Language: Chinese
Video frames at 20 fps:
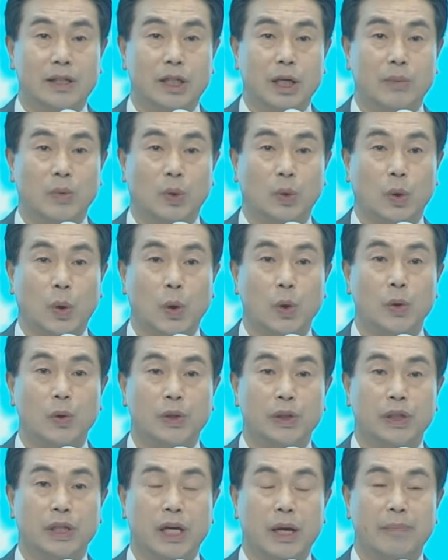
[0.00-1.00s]
李美英
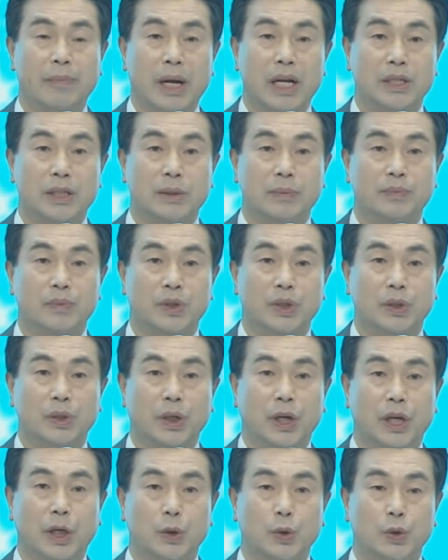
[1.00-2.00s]
牧师正到提供
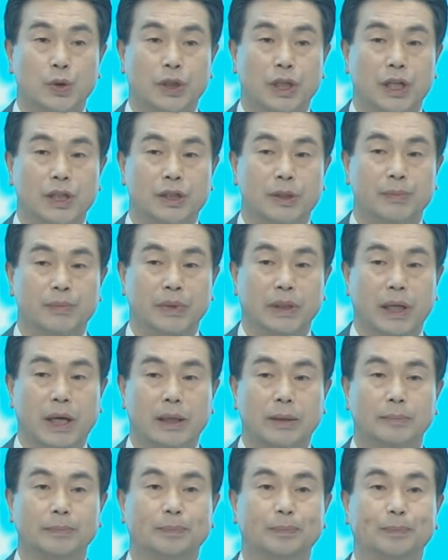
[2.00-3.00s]
这有这指望的
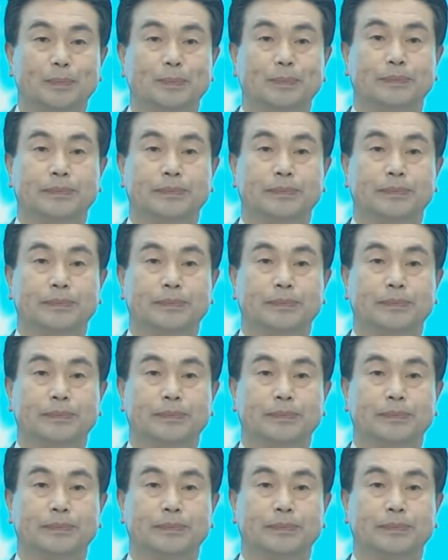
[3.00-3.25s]
人。